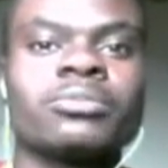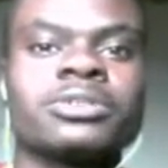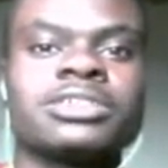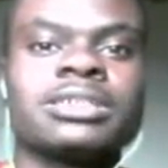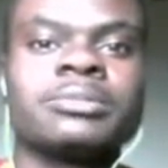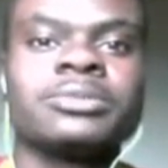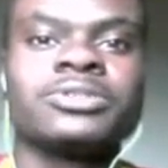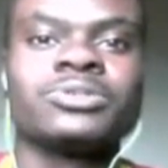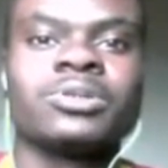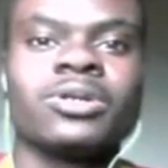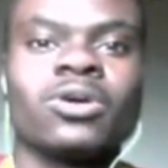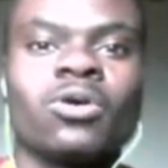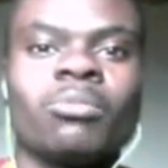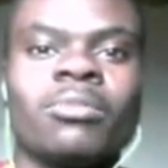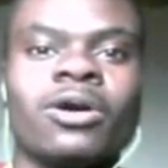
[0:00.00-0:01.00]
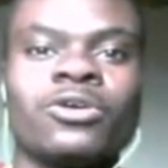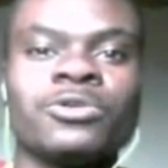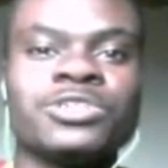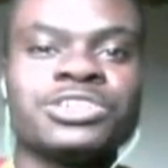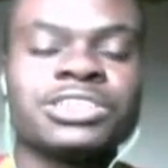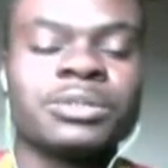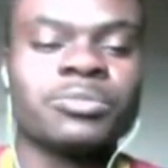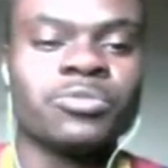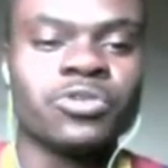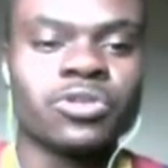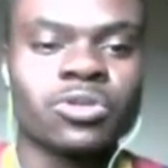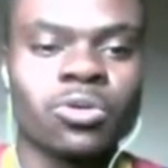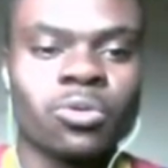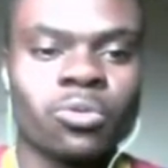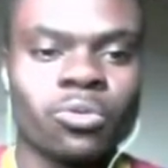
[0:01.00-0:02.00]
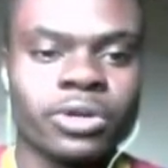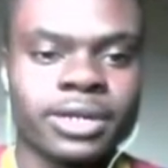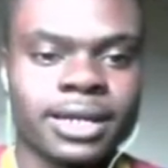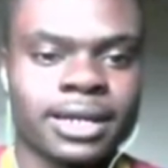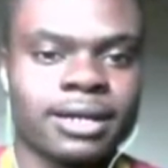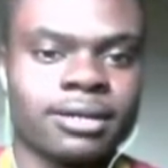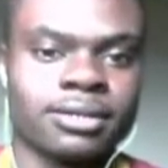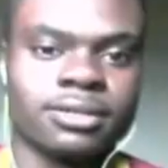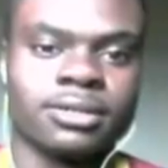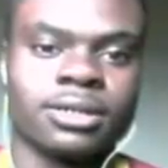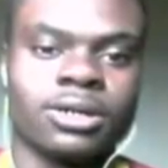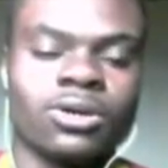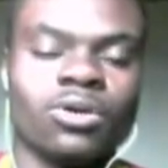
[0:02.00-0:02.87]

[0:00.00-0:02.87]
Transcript: começamos o ano com uma notícia muito ruim, cara